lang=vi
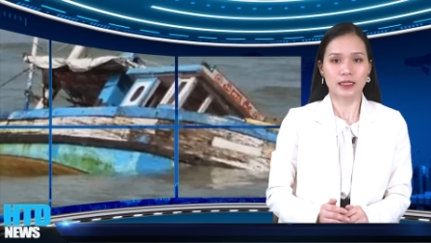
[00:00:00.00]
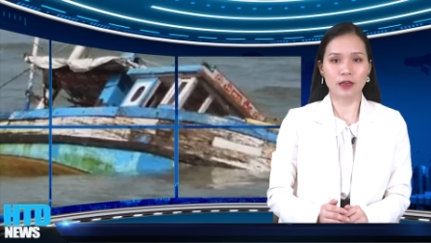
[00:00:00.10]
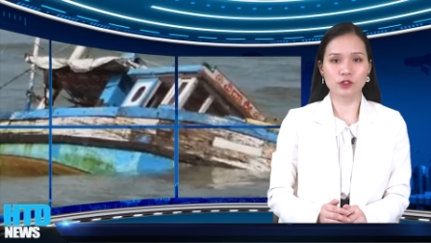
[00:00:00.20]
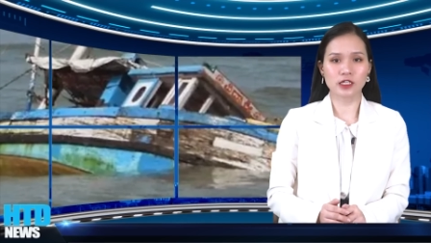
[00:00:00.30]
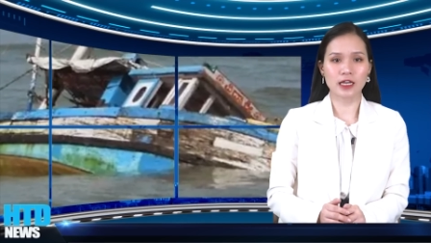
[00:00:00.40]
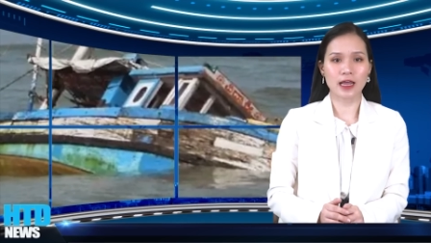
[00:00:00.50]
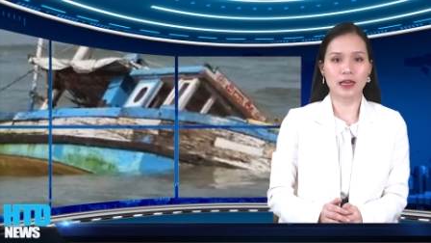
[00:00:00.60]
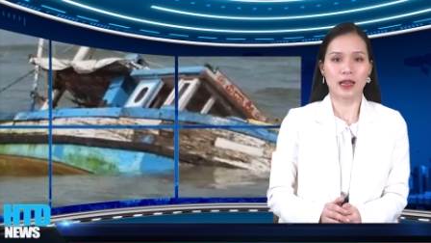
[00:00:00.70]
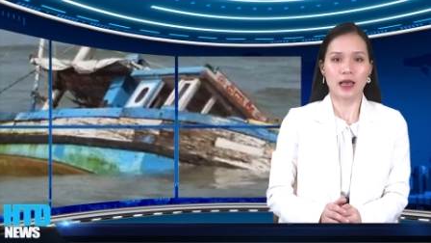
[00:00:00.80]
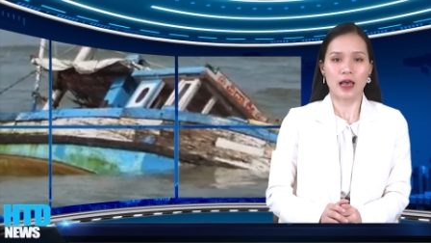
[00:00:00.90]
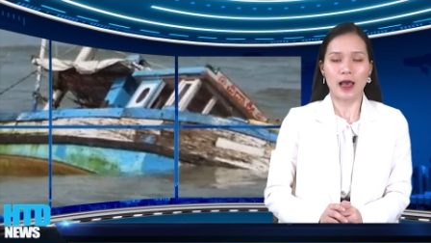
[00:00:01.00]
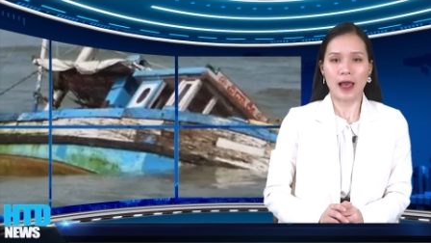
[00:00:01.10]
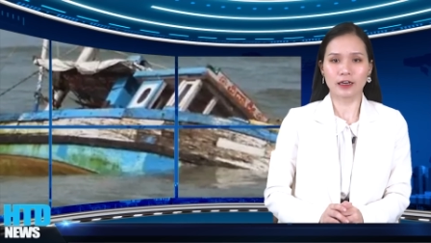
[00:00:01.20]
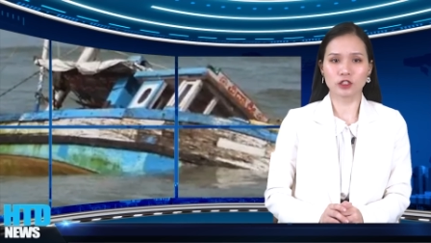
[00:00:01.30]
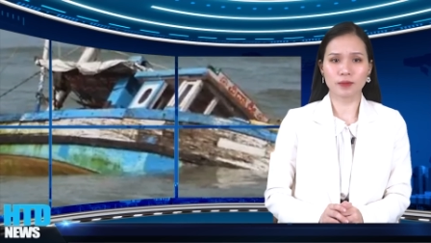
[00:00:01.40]
Theo CNN,
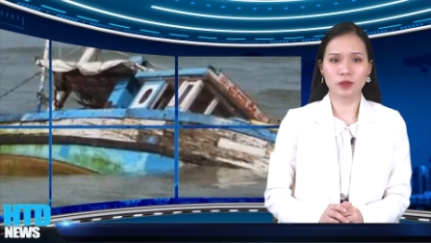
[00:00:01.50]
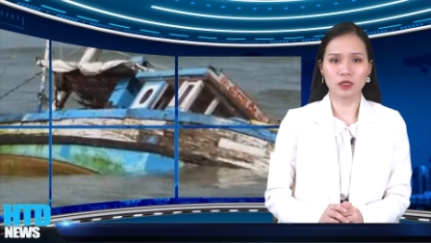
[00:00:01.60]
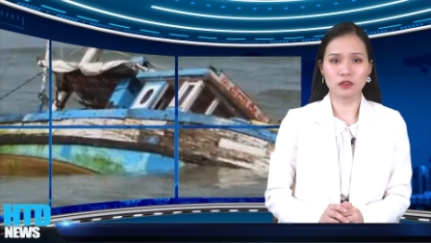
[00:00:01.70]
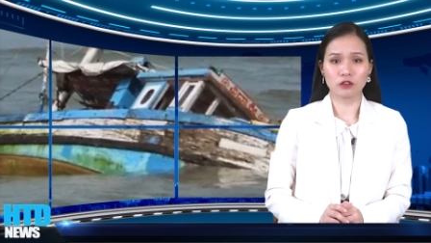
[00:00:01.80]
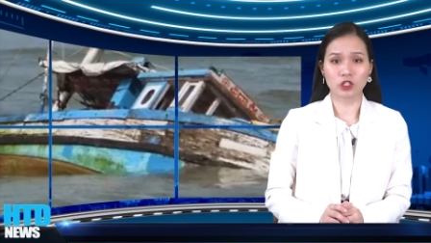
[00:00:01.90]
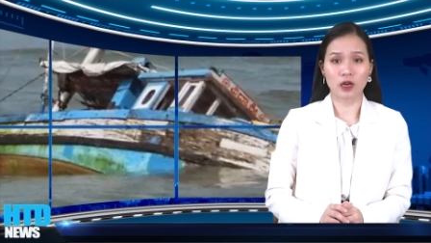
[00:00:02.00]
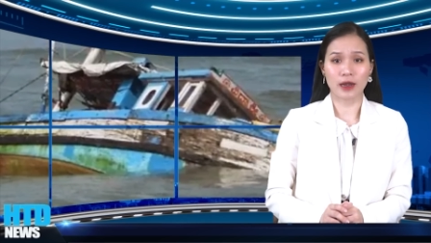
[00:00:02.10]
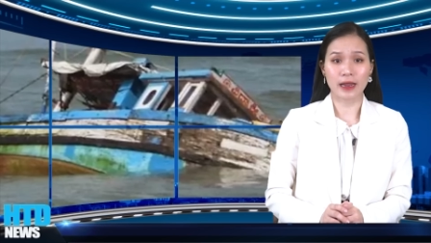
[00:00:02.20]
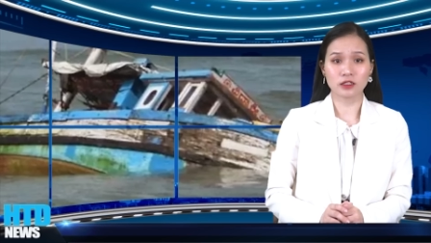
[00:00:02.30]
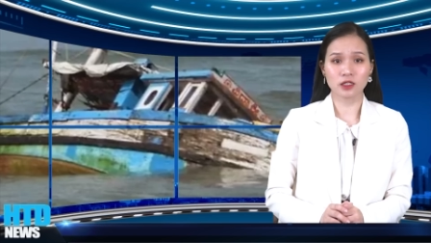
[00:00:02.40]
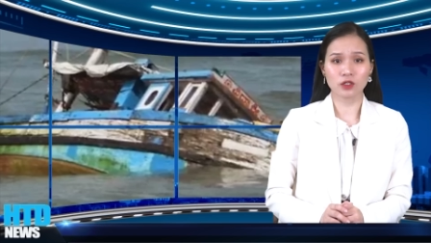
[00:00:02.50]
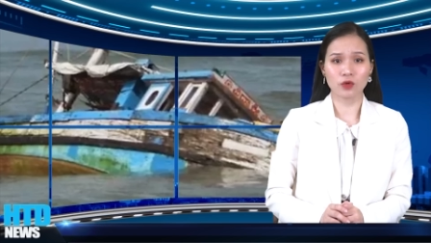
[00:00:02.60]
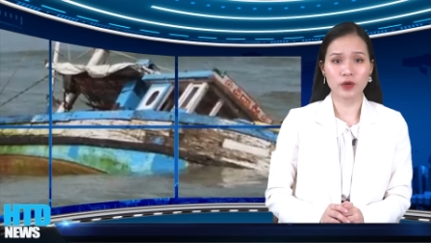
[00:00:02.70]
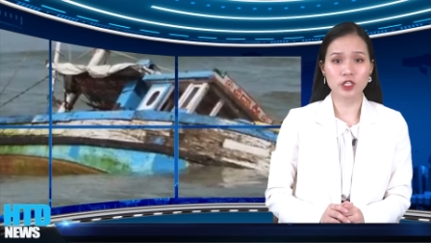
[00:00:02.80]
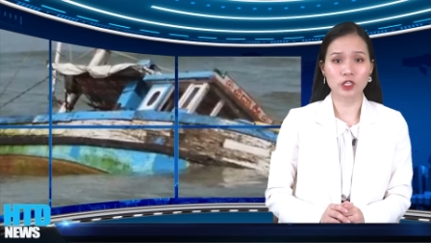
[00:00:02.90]
hàng trăm người được cho là đã chết
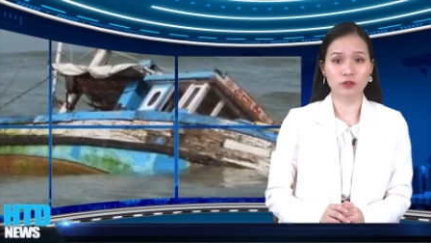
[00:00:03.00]
đuối